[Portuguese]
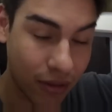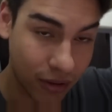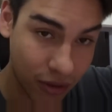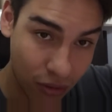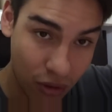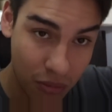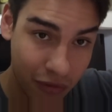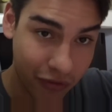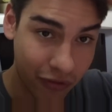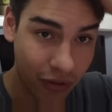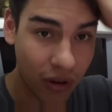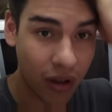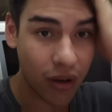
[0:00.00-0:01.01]
quando eu como
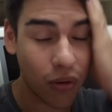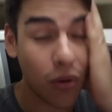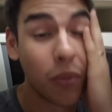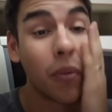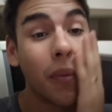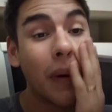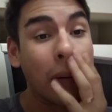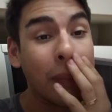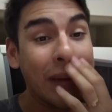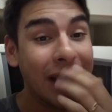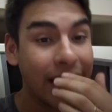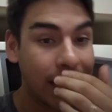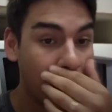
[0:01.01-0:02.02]
fora ou como uma
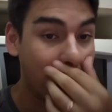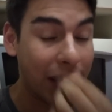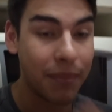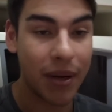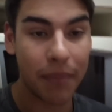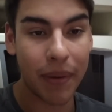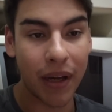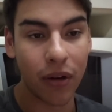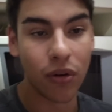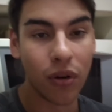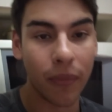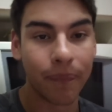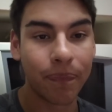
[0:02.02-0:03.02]
comida que alguém
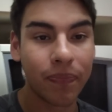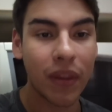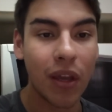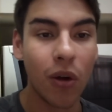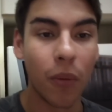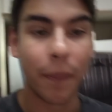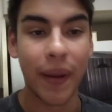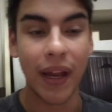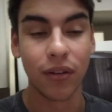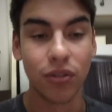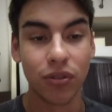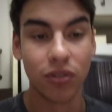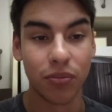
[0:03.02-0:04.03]
preparou, eu
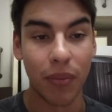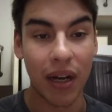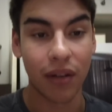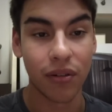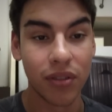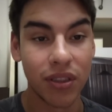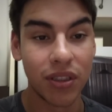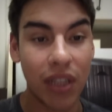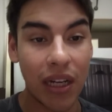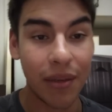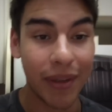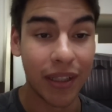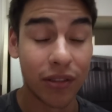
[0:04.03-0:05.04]
pego os macros de
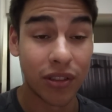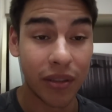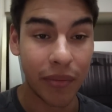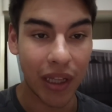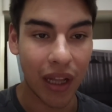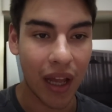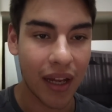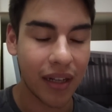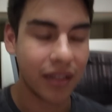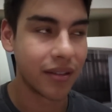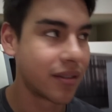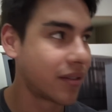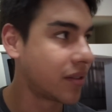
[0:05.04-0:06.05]
alimentos
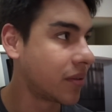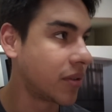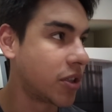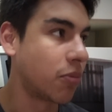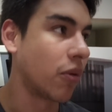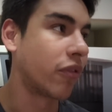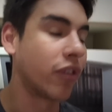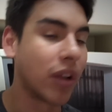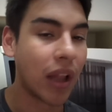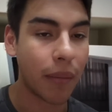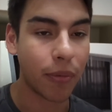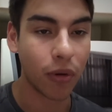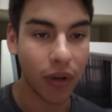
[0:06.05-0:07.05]
similares. Tipo, eu fui
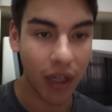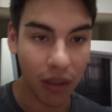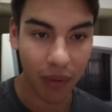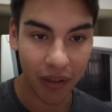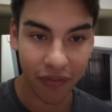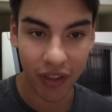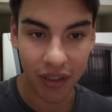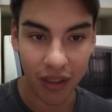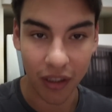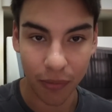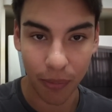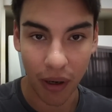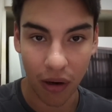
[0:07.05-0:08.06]
lá, procurando no My
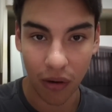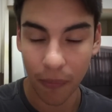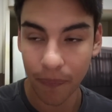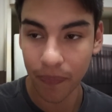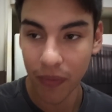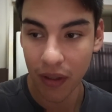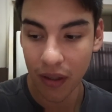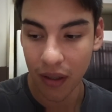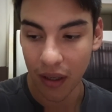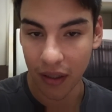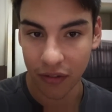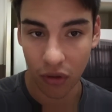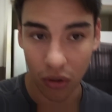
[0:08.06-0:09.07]
Fitness Pal,
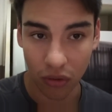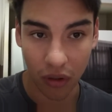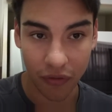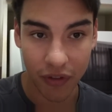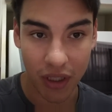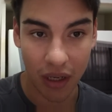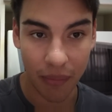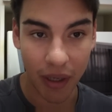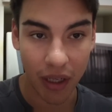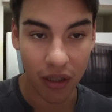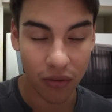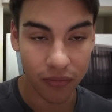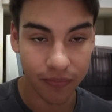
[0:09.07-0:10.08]
é, estrogonofe de
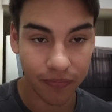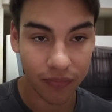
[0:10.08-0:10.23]
camarão.